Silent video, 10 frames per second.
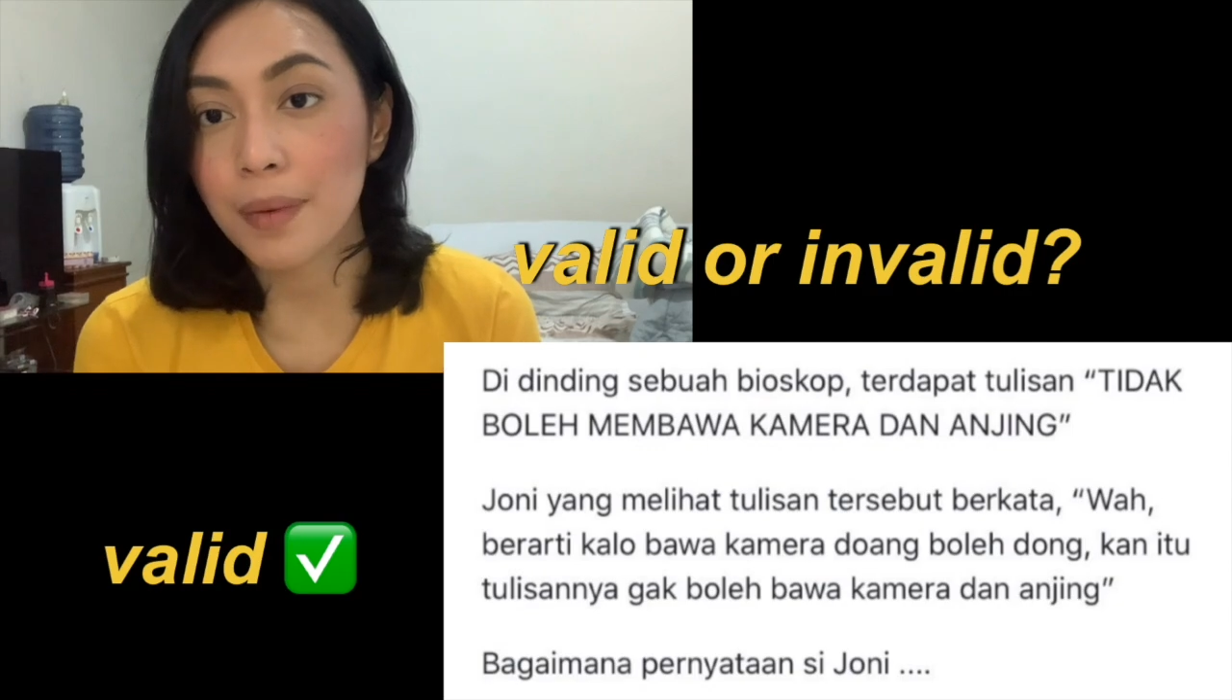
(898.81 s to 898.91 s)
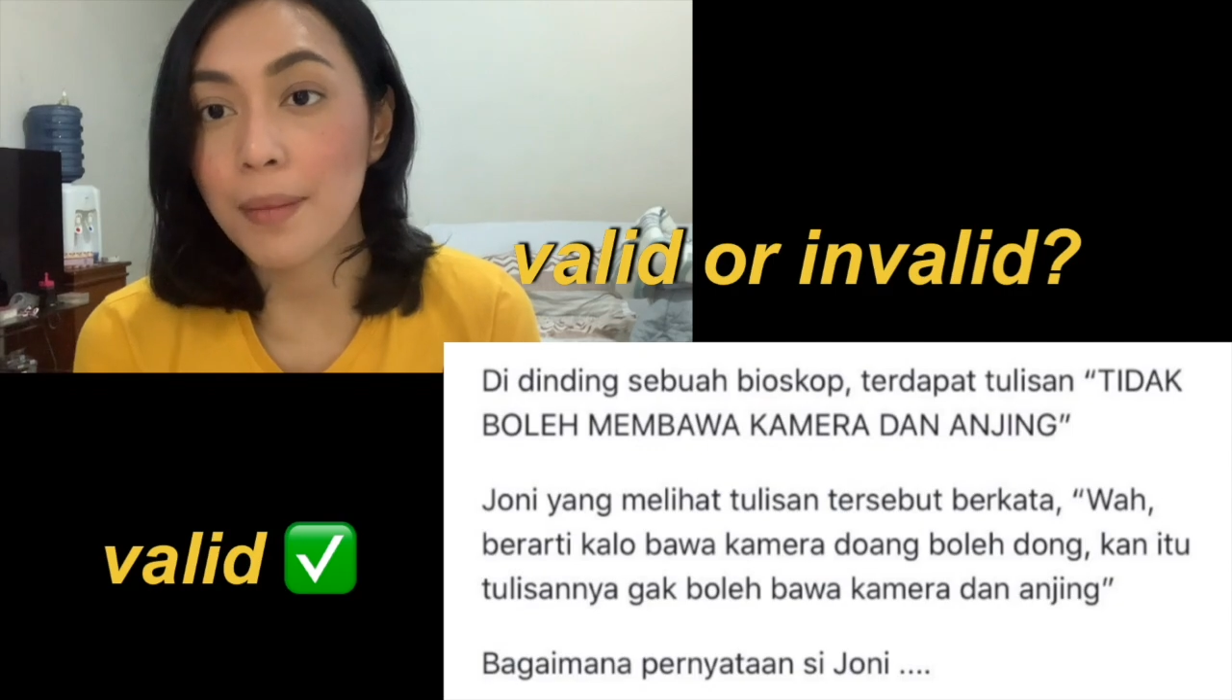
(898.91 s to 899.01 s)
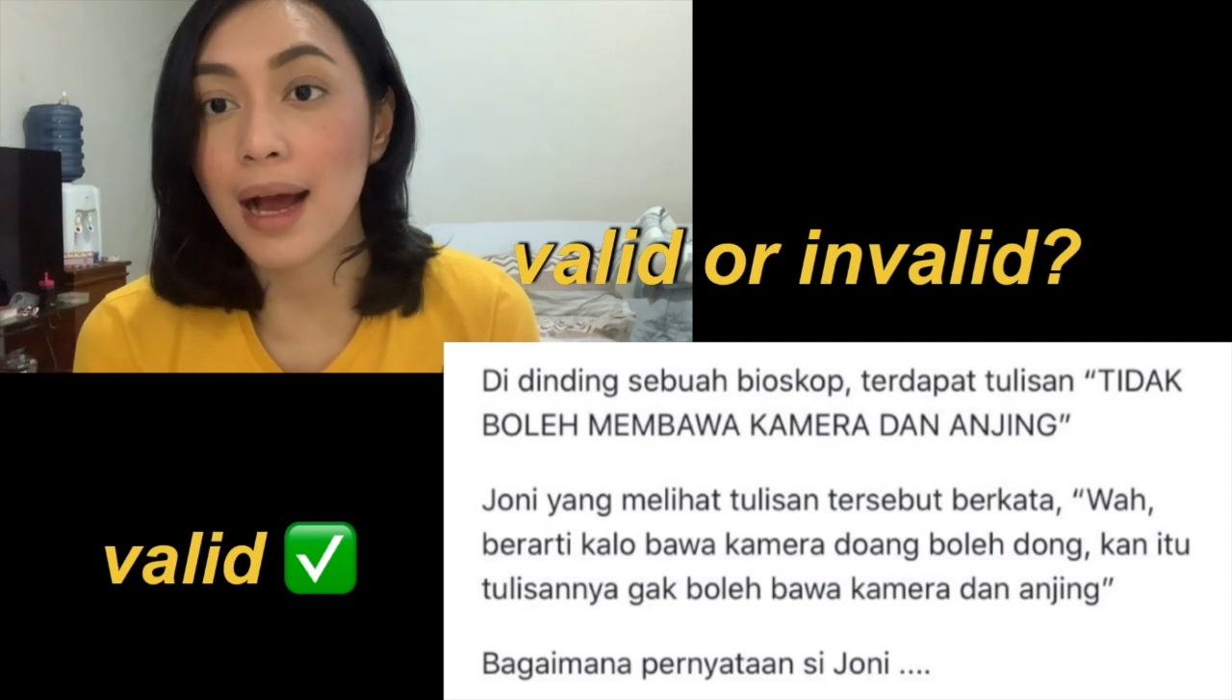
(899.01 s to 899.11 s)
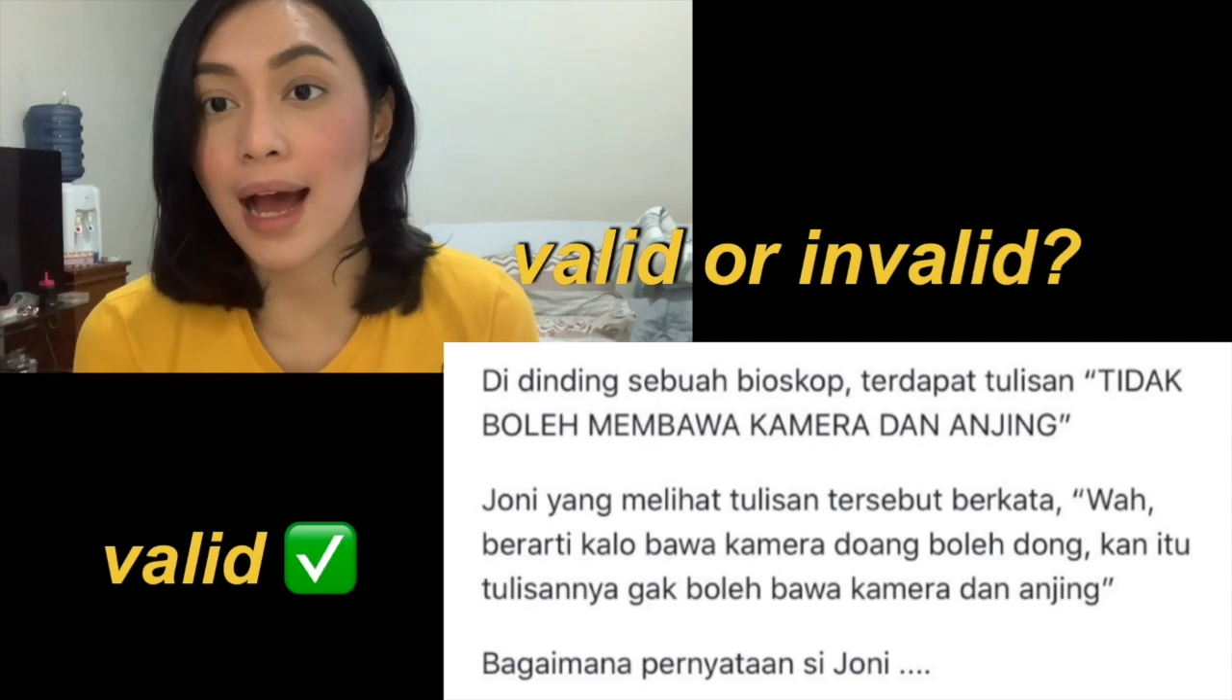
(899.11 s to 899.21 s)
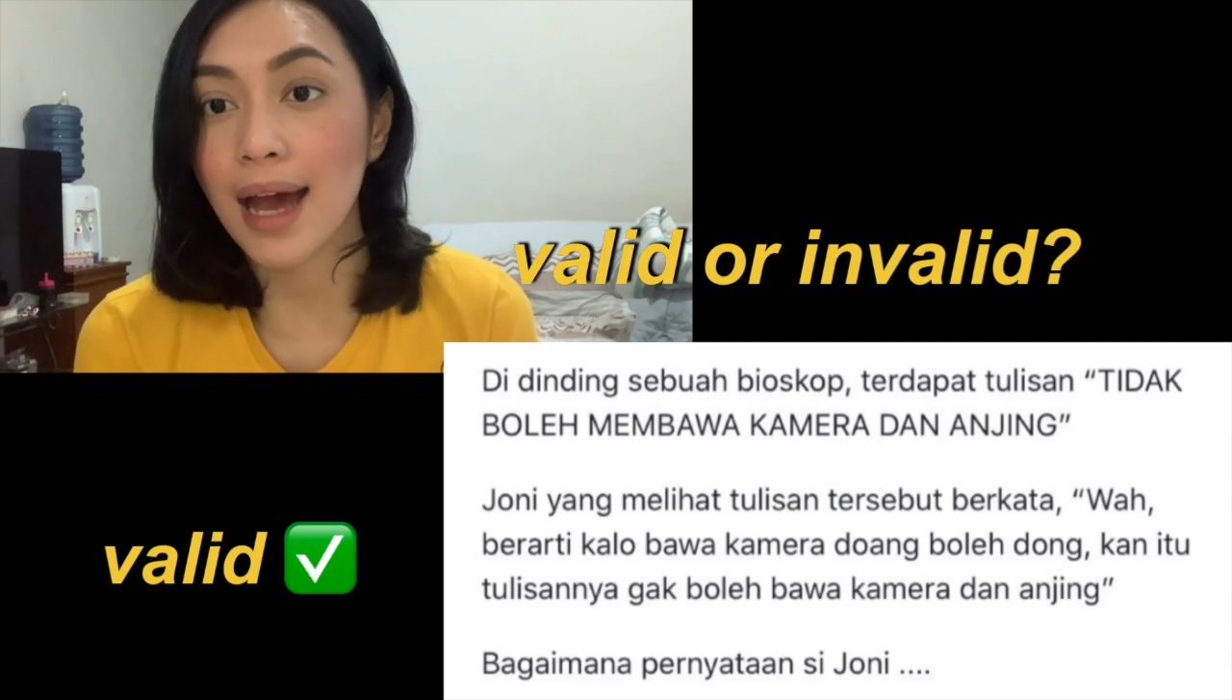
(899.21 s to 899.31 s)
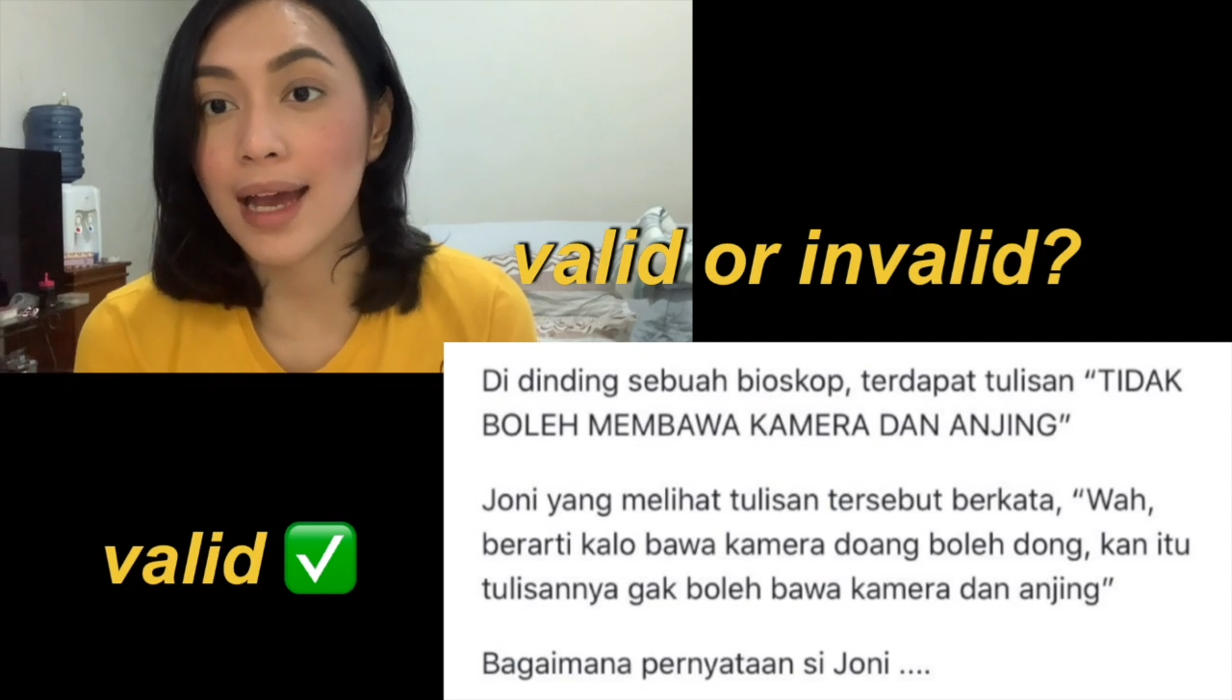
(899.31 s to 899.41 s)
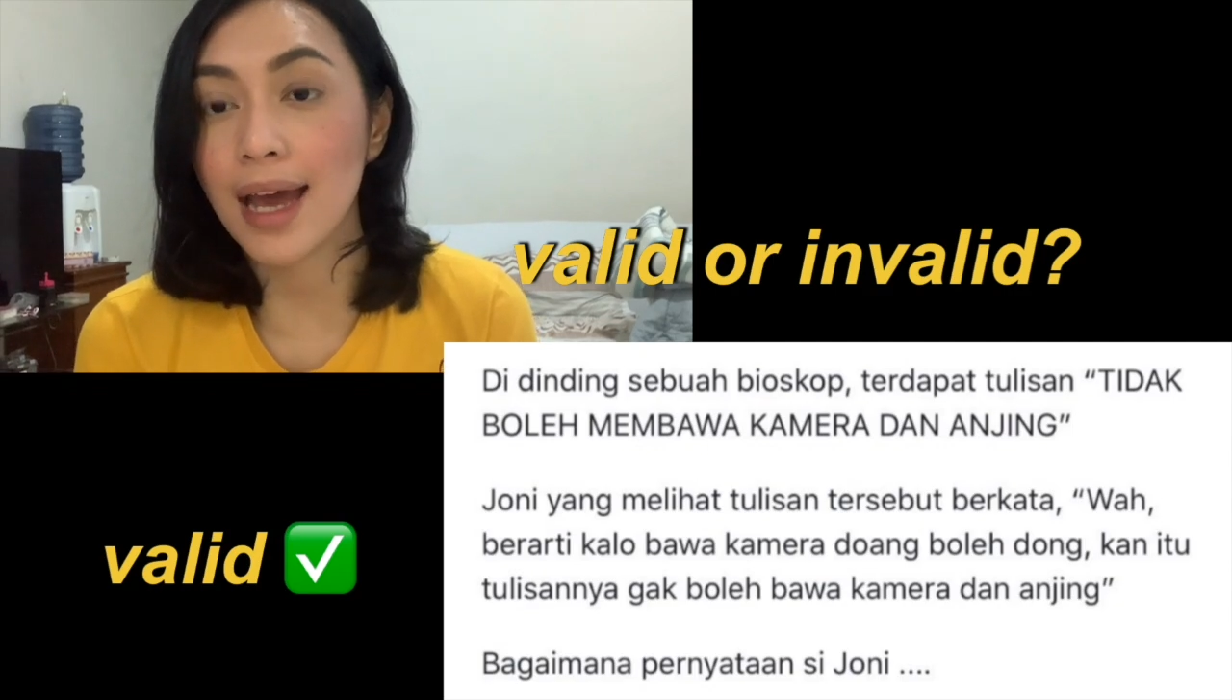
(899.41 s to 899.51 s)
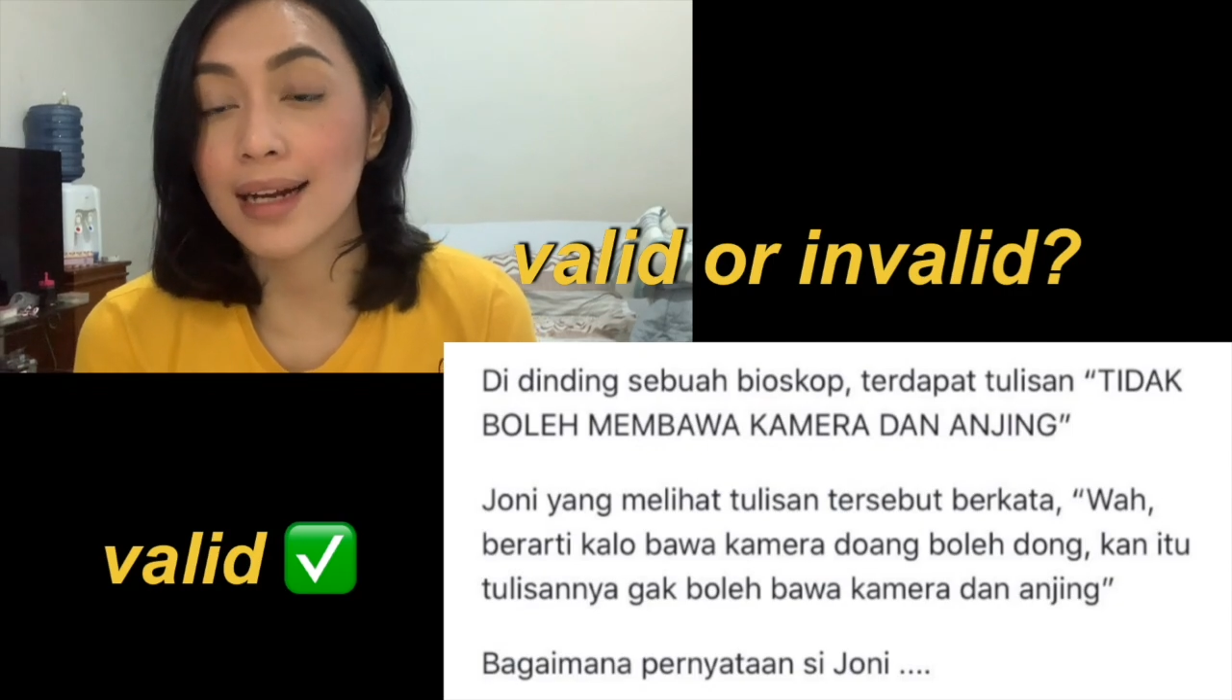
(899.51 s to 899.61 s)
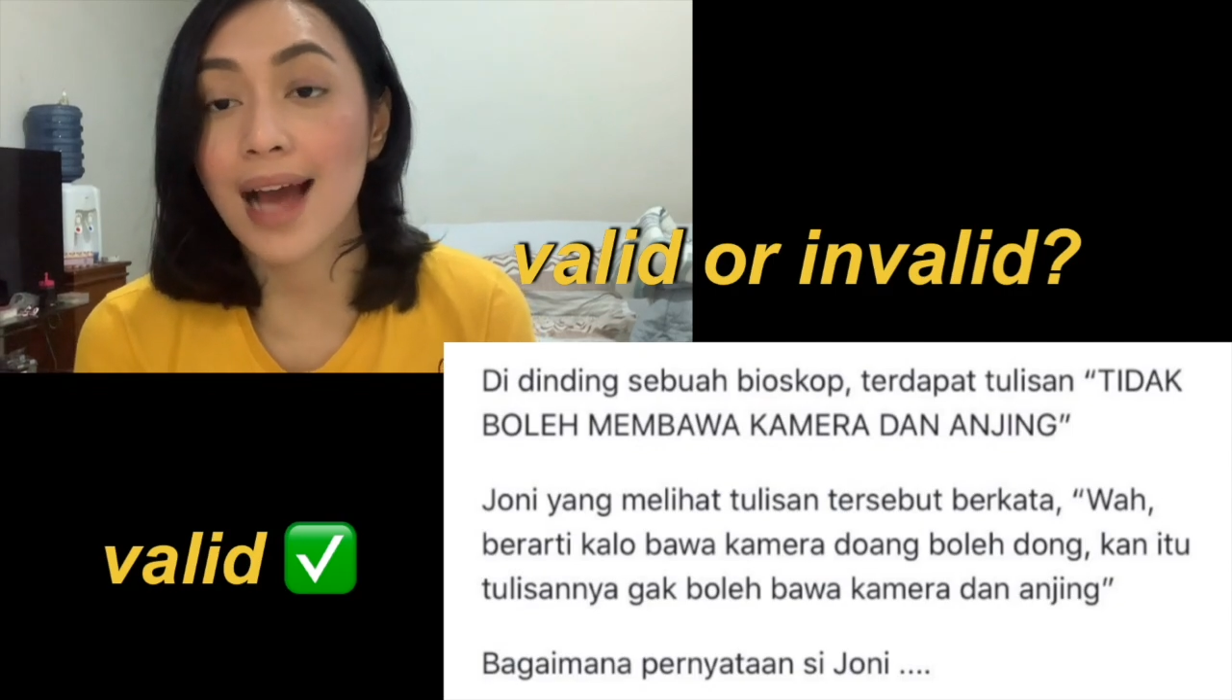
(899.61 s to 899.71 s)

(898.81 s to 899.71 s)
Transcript: pemakaian